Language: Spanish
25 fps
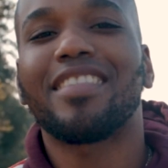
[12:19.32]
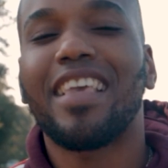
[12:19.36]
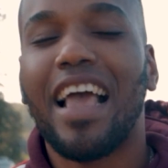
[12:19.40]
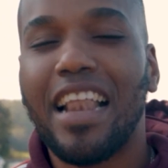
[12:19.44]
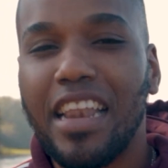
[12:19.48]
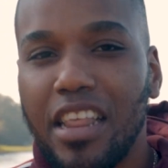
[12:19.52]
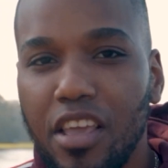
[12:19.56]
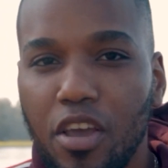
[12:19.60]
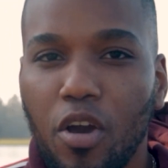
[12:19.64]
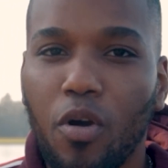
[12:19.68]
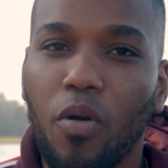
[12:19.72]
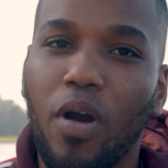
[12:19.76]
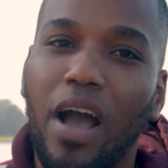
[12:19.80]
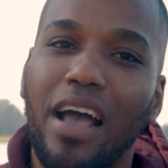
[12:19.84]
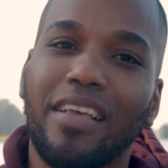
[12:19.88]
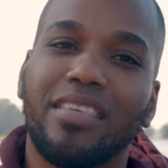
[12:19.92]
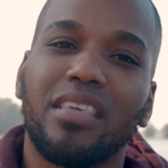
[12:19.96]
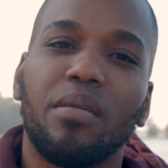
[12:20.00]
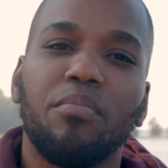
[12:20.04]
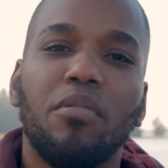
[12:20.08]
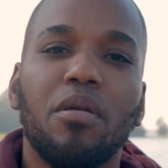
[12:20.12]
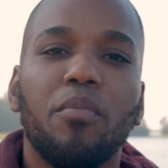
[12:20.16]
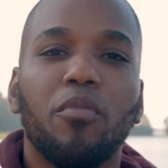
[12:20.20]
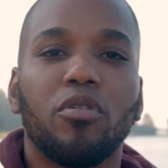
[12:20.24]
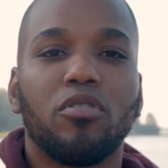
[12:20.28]
salió,
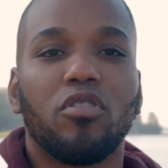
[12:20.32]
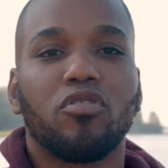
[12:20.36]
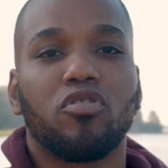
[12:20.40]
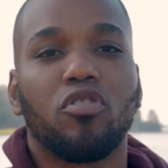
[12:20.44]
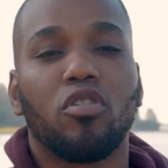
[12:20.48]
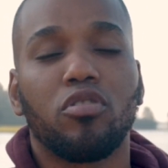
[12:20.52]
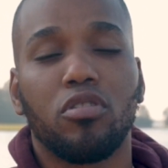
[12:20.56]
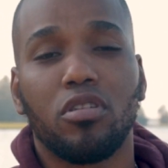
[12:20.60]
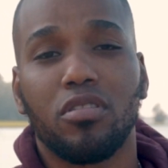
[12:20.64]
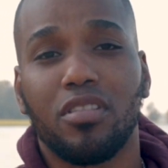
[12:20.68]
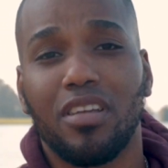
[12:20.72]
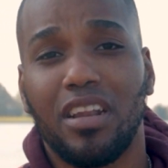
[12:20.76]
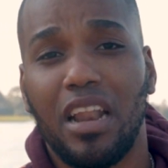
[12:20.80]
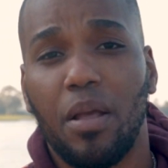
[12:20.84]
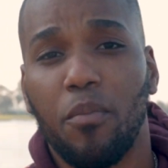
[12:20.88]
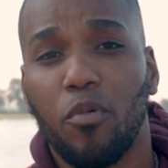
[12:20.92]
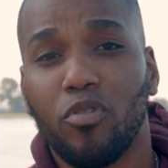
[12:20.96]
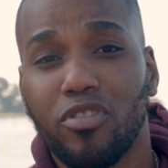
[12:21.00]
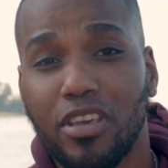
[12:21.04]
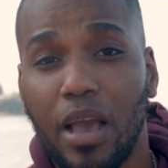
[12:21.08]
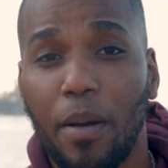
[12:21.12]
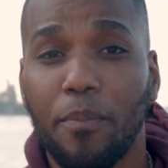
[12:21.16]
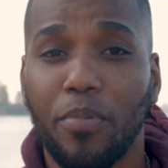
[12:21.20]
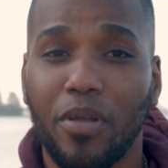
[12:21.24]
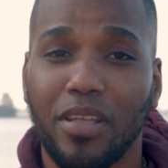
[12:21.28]
asimismo nosotros
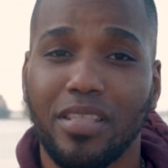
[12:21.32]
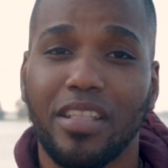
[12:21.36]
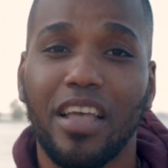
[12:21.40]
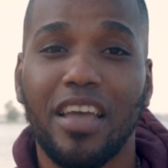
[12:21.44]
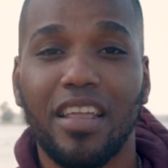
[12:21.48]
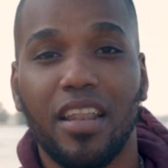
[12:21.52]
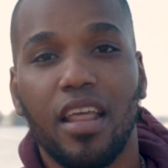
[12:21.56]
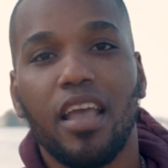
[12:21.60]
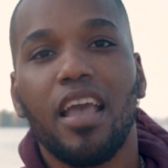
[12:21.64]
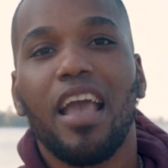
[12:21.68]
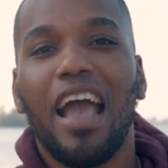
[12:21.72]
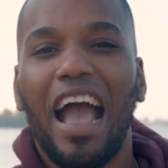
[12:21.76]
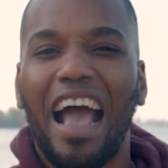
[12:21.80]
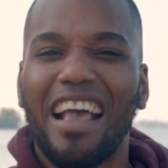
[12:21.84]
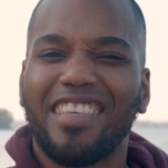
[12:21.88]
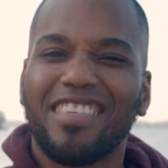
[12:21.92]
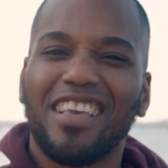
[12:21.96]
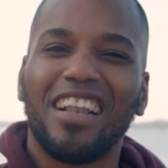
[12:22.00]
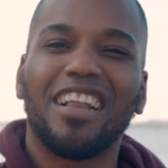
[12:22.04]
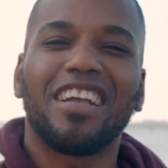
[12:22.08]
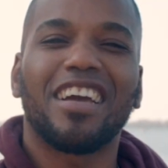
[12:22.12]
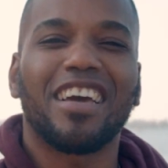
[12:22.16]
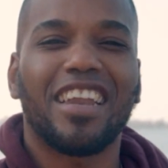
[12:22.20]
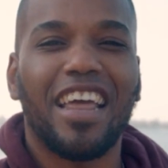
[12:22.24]
tenemos que aprender a ser